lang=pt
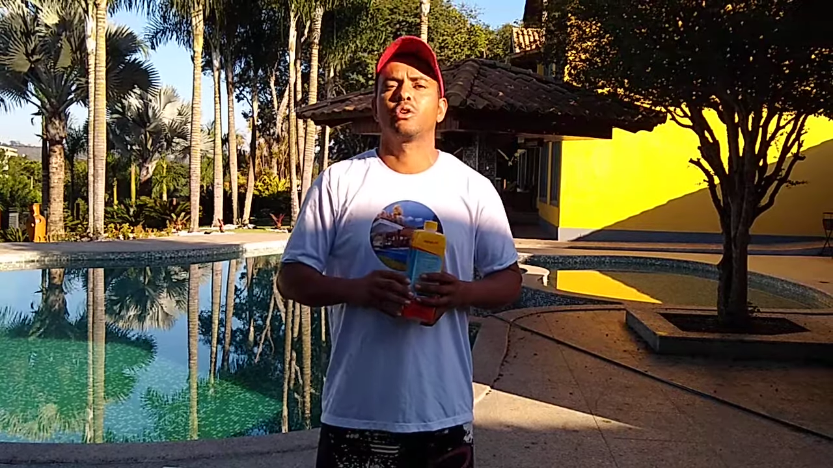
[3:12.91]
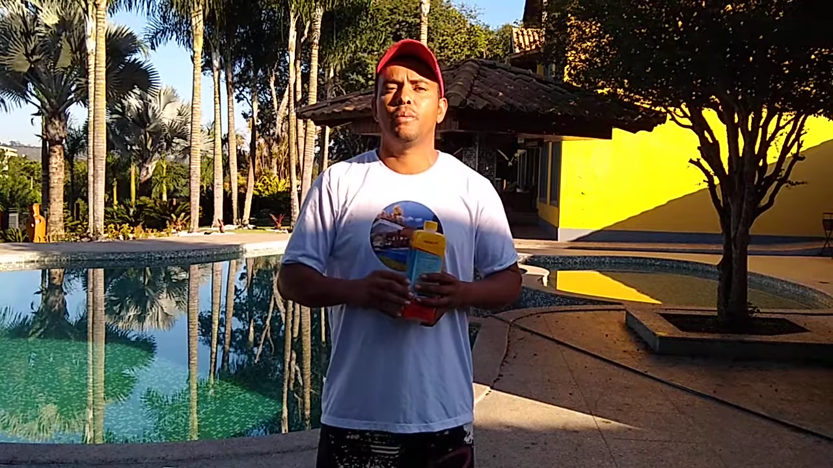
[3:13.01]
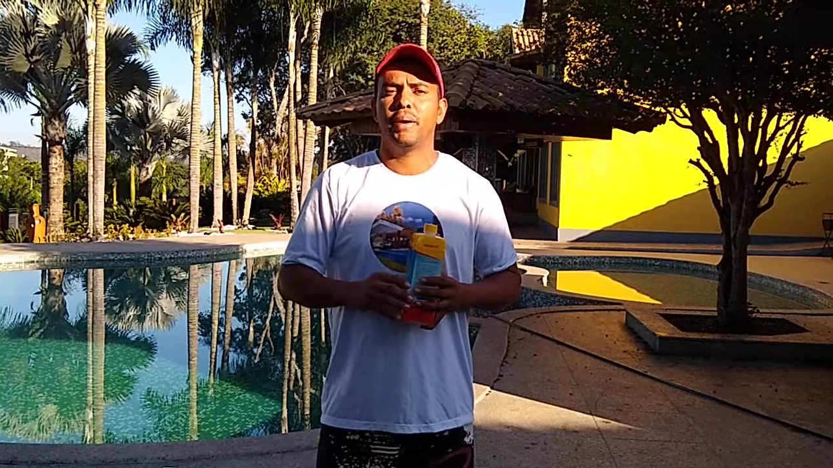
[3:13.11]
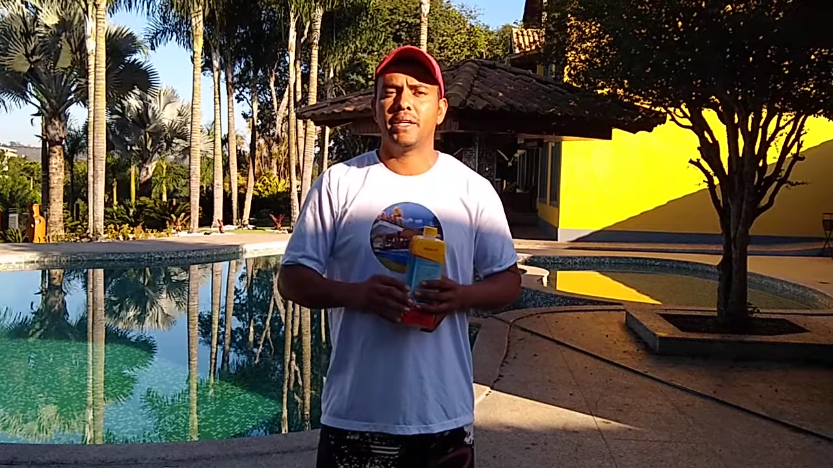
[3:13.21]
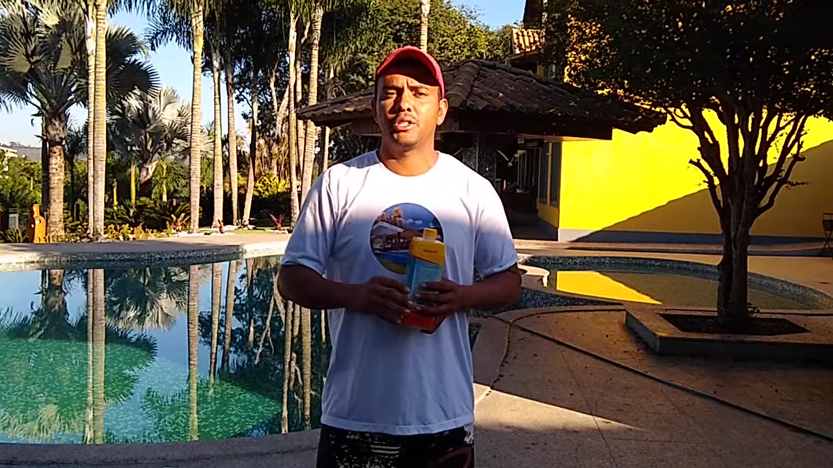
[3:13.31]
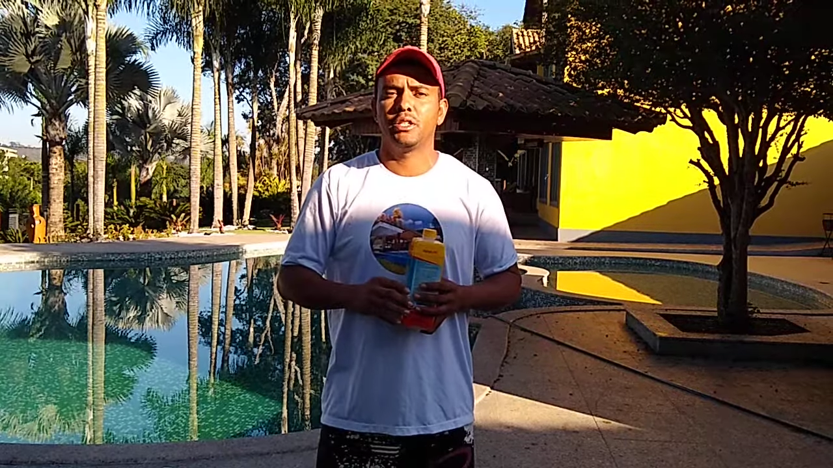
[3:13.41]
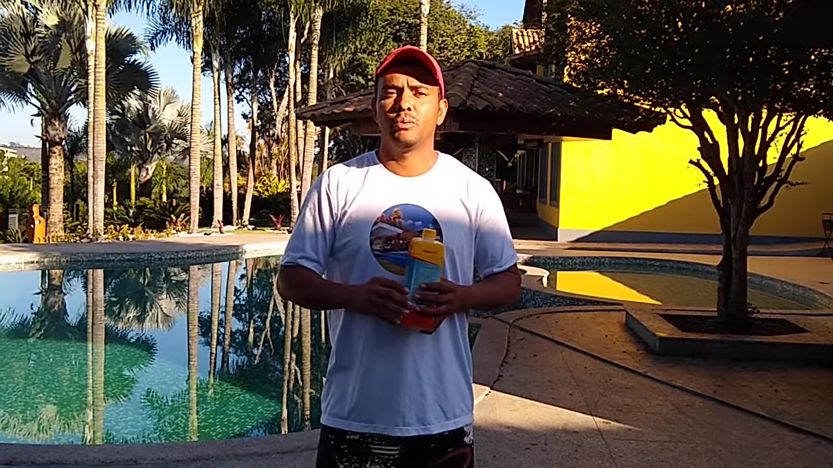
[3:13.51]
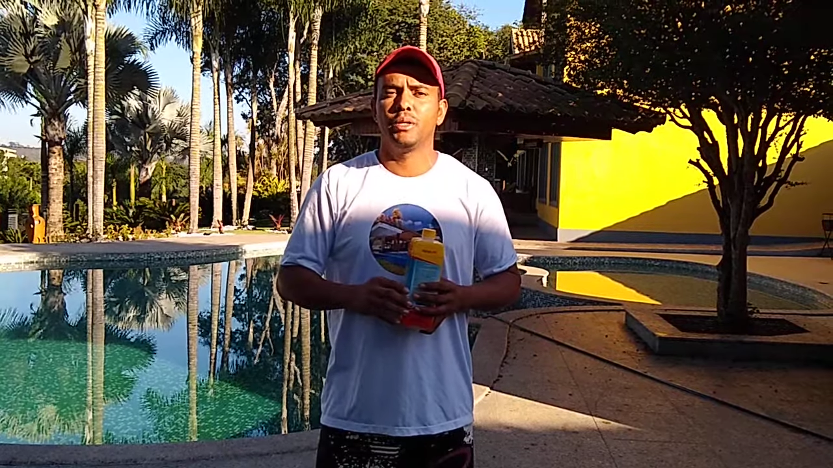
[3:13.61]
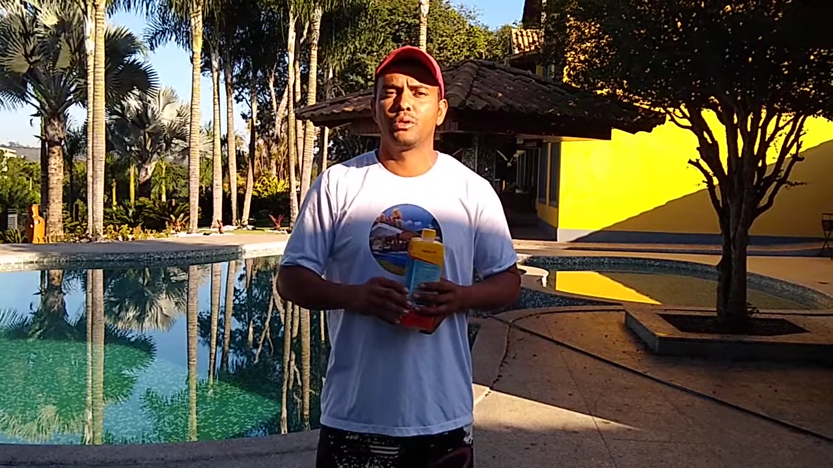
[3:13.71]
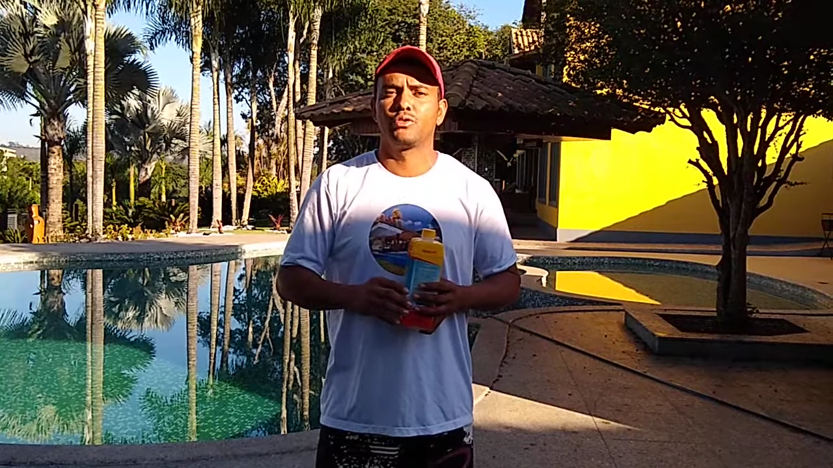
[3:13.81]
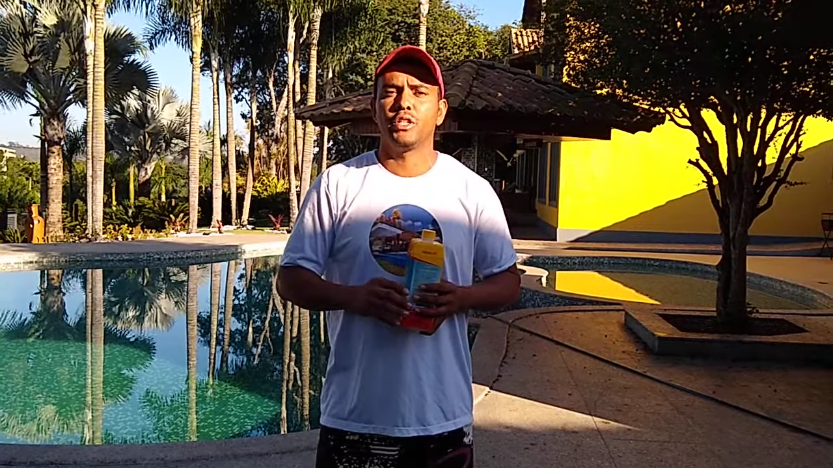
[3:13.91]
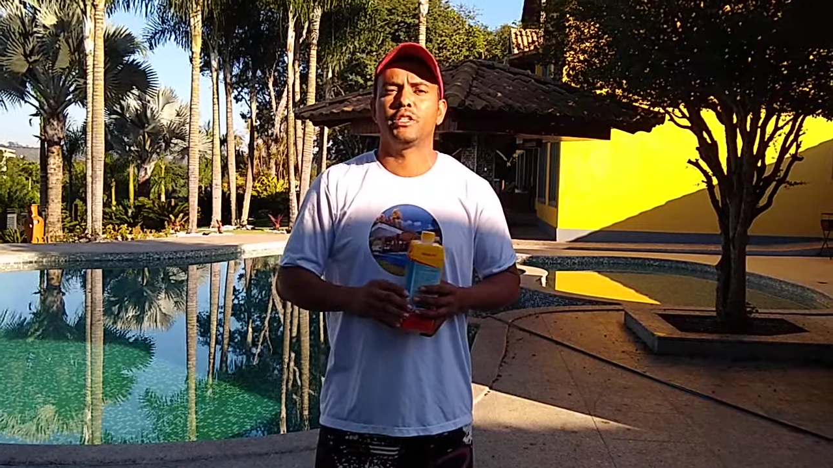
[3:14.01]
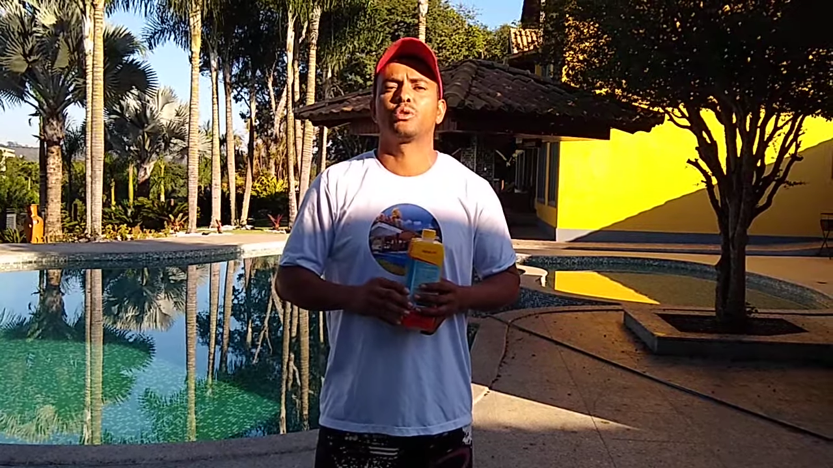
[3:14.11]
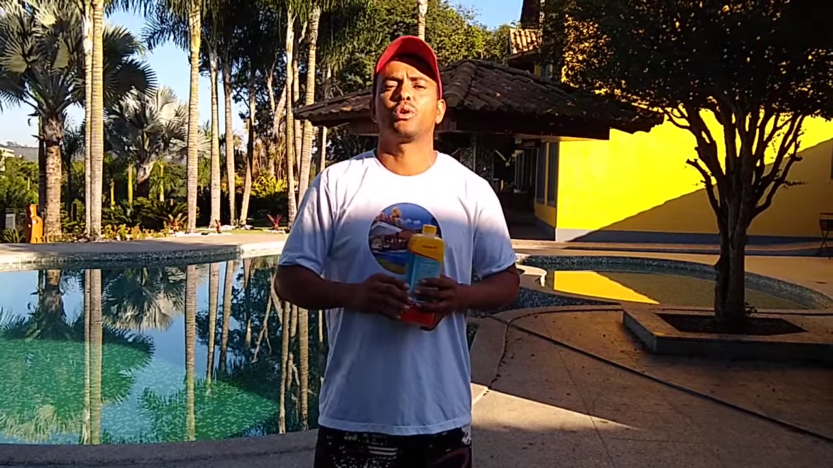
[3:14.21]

compartilho meus vídeos.